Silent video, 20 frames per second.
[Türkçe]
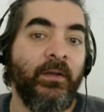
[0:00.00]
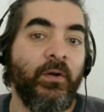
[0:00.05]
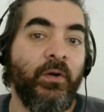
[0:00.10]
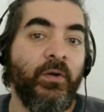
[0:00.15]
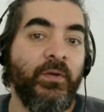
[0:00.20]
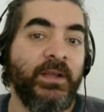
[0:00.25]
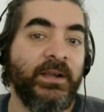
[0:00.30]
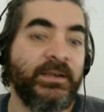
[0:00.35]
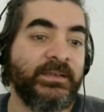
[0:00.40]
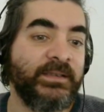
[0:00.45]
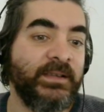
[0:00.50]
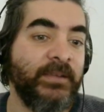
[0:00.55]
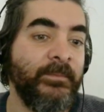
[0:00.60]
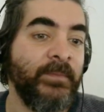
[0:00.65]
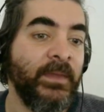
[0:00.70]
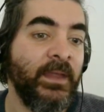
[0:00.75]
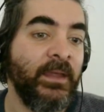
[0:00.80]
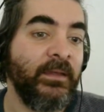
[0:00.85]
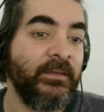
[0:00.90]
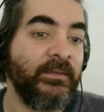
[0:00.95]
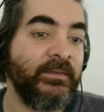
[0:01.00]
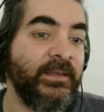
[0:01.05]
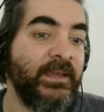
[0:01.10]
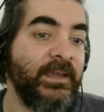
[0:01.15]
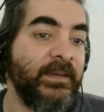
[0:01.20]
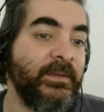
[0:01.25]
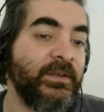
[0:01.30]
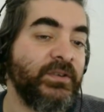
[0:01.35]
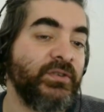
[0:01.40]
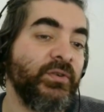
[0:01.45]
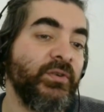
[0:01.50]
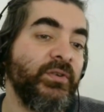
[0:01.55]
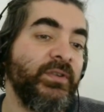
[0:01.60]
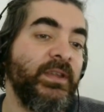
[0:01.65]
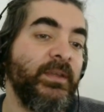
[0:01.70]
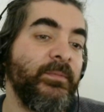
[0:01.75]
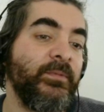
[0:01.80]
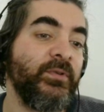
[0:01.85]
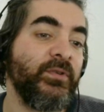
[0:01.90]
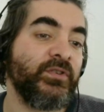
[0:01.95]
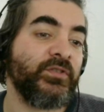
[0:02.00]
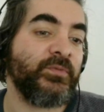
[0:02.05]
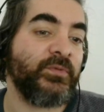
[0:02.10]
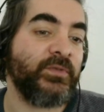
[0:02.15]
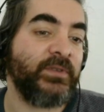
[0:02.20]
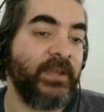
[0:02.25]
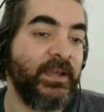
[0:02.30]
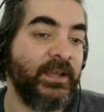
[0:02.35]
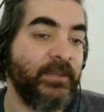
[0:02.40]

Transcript: oynarsa D5 oynayabiliyoruz burada.